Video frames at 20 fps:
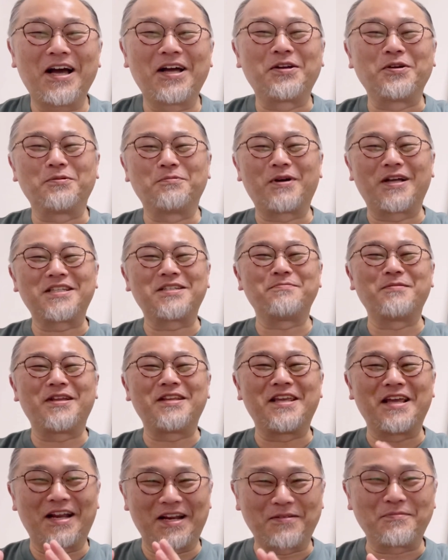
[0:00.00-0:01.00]
あの、真面目
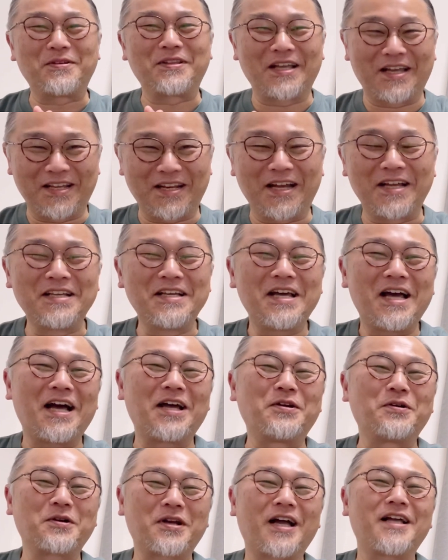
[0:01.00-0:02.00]
にやれみたいな、あ
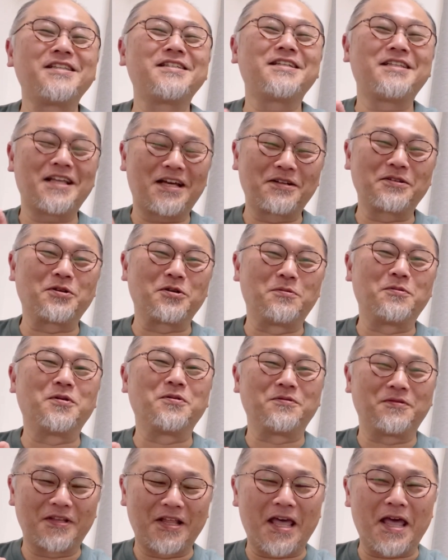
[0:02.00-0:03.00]
の、感じになると思う
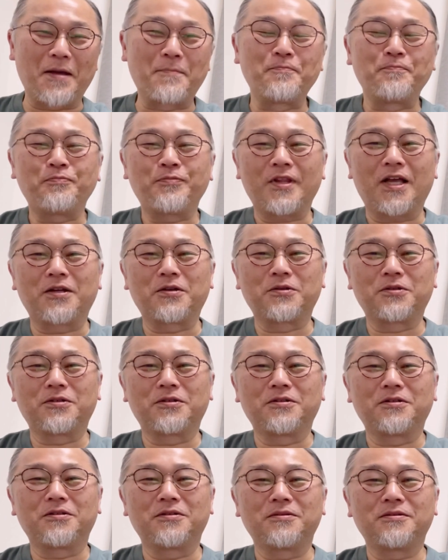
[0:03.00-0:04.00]
んで、あ
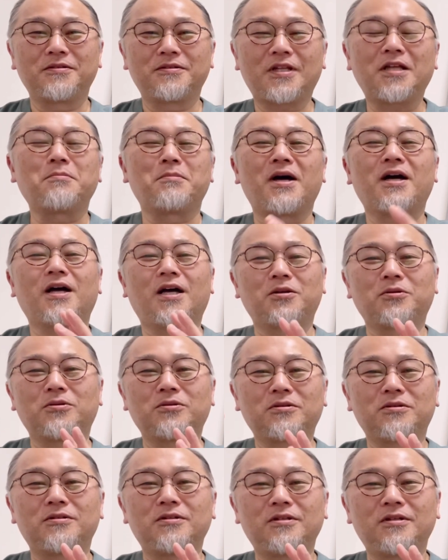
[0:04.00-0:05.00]
の、ただまあ、あ
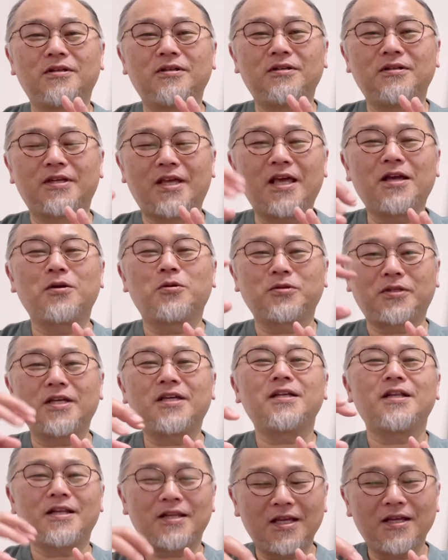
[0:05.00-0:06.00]
の、言語
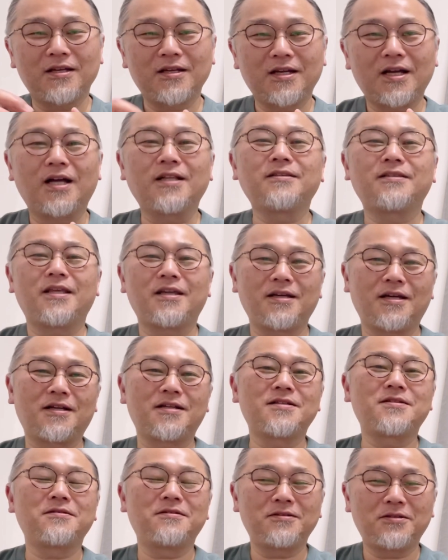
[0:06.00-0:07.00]
的なね、観点から
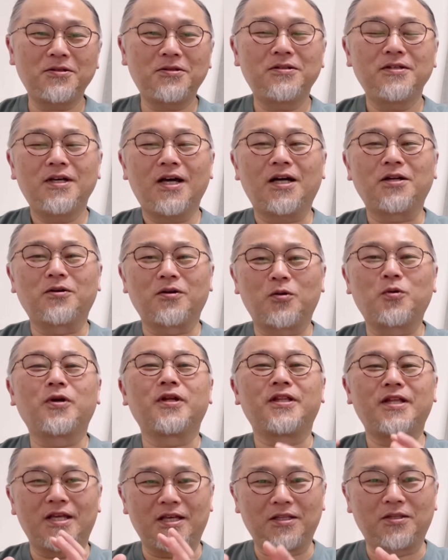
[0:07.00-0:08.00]
すると、あの、これ
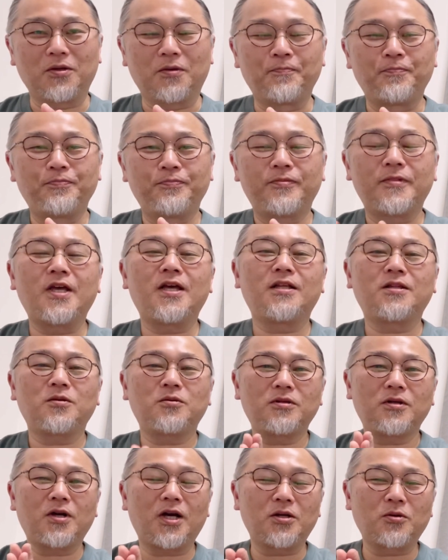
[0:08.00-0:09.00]
でいいと。で、
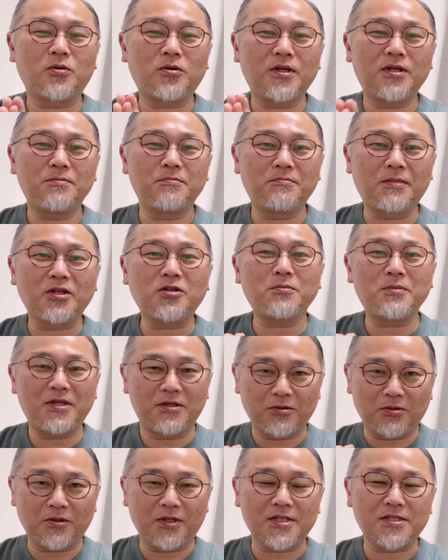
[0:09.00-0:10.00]
あの、これまとめ
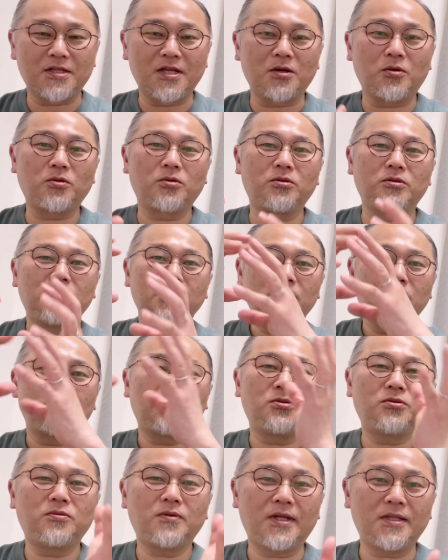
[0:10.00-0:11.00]
るとですね、この
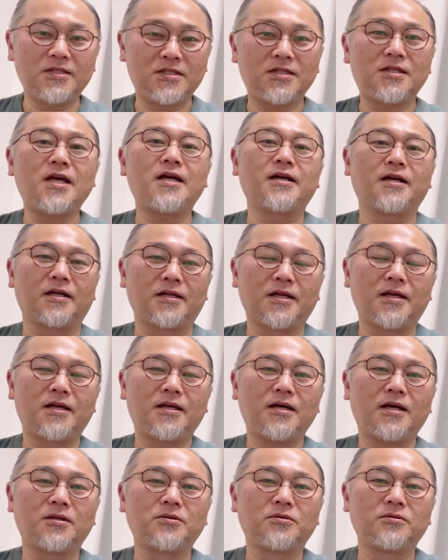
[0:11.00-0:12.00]
答案自体が
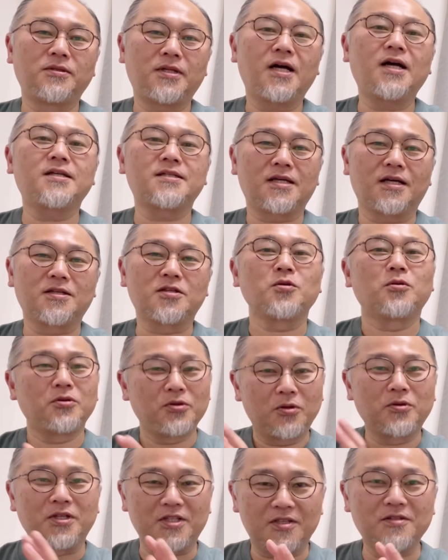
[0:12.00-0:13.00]
ね、あの、長さがその
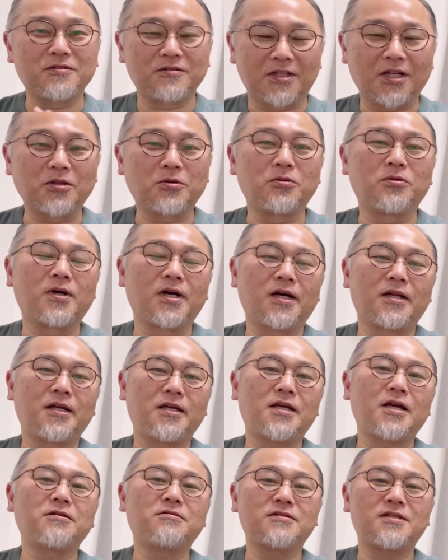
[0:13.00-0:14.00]
ように作った答案がね、
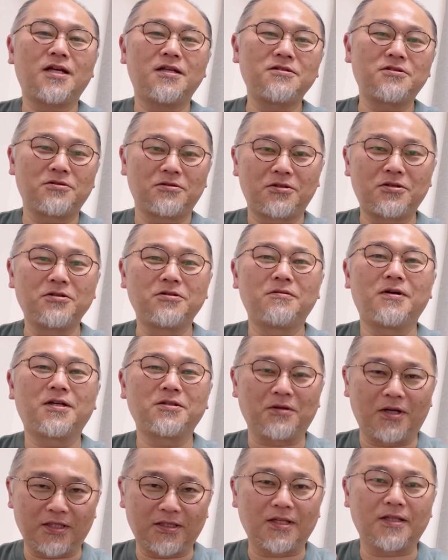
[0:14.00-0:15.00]
139
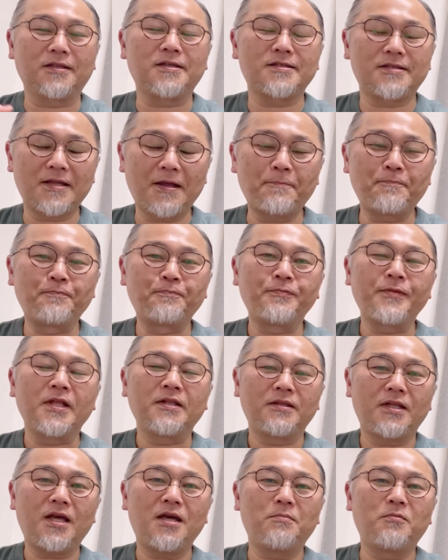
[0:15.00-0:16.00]
ワードあったんですね。
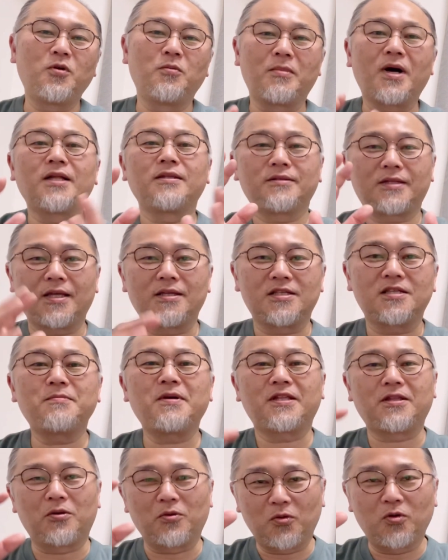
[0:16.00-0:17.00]
で、もう満点、すべ
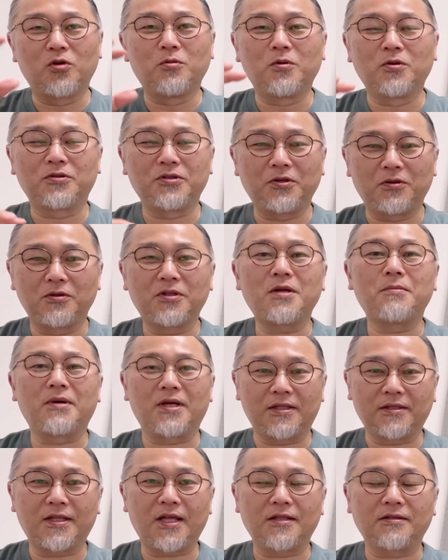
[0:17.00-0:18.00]
ての項目において
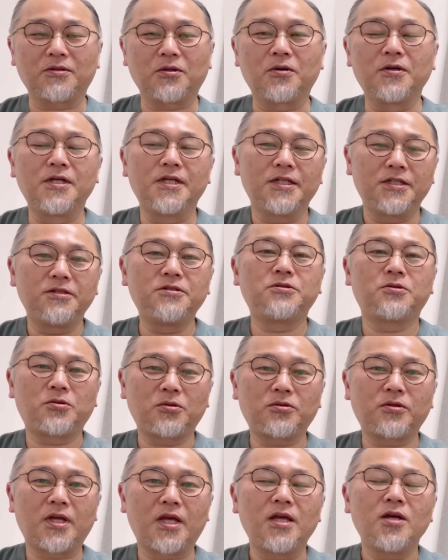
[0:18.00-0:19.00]
満点というこ
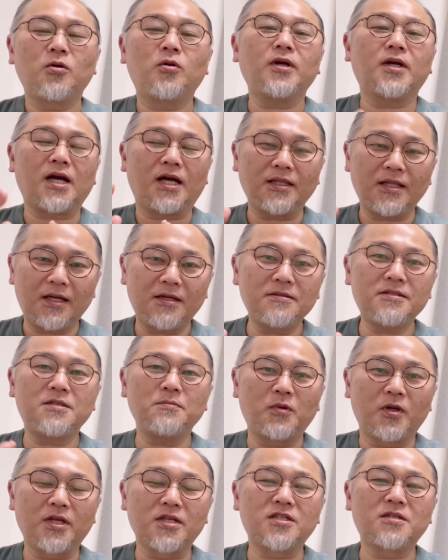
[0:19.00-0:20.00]
とで、これ必ずし
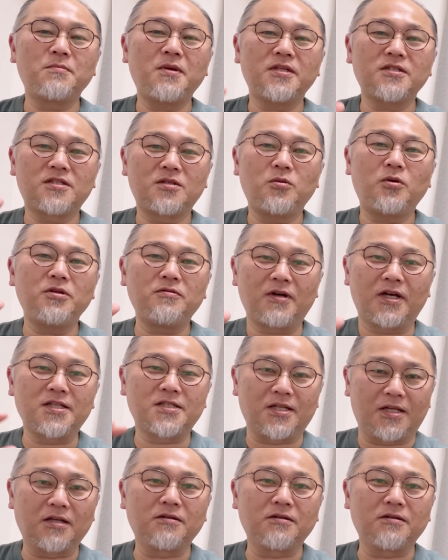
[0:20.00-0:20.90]
もね、すべ、すごいわけじゃな